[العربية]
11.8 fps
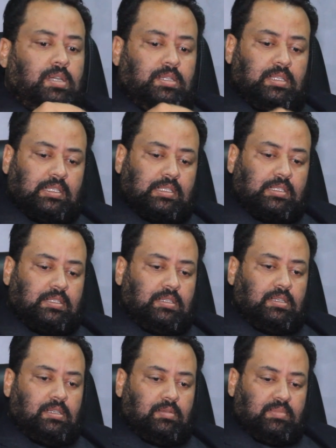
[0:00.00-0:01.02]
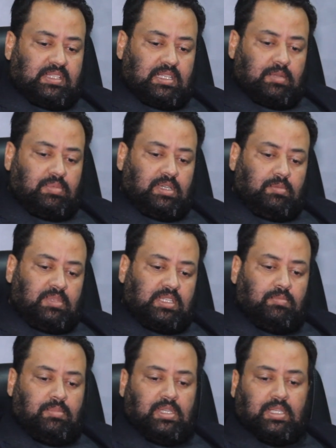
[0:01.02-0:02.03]
انا دزت بالزربه من
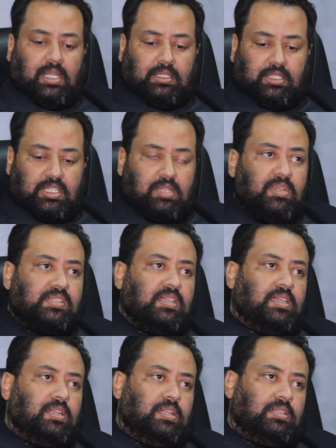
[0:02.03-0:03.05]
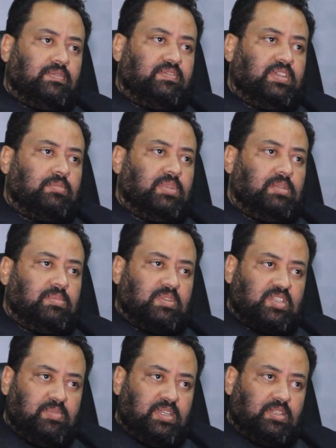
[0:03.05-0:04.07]
تماك حطيت شي مسائل عندي في الفيرما اللي
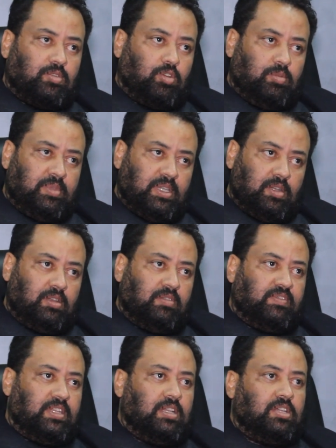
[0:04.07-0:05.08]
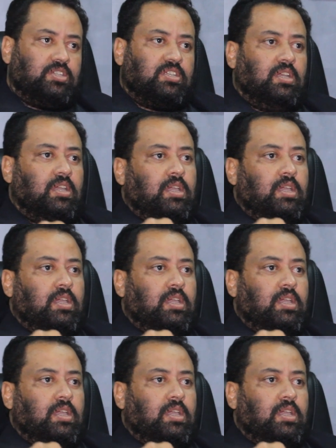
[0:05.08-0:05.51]
ممكنش باين ندخل بها للفيلاج